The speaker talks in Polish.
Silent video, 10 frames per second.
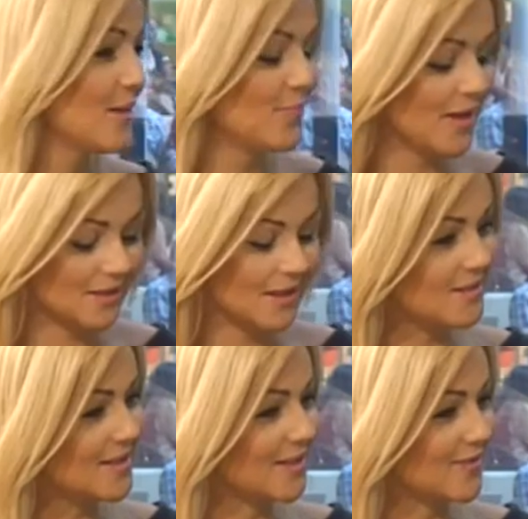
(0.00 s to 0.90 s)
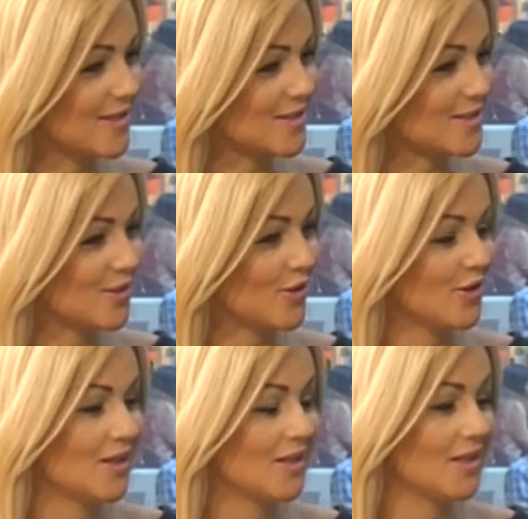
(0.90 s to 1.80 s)
piękna inicjatywa ze
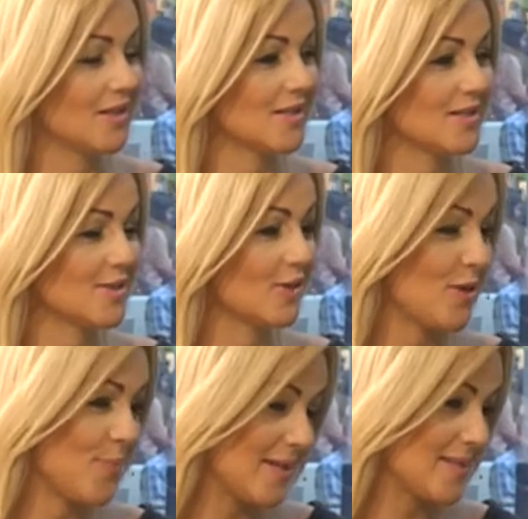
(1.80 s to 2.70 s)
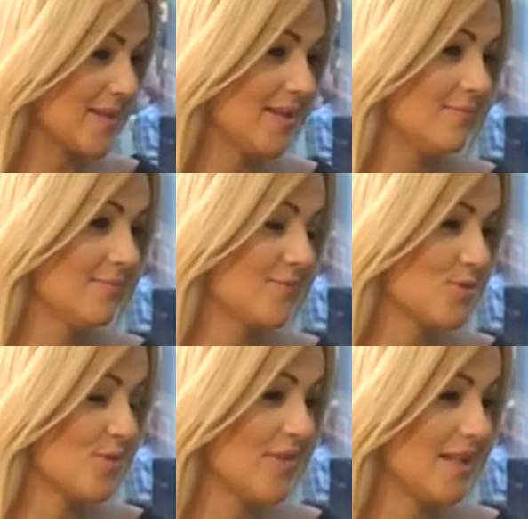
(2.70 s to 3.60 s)
strony ze strony pańskiej,
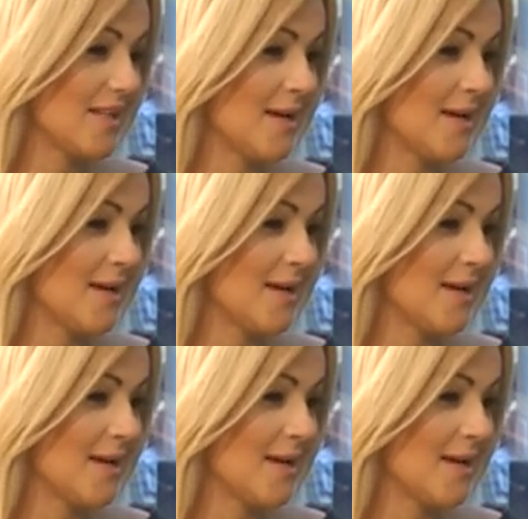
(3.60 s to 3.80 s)
Słowianina.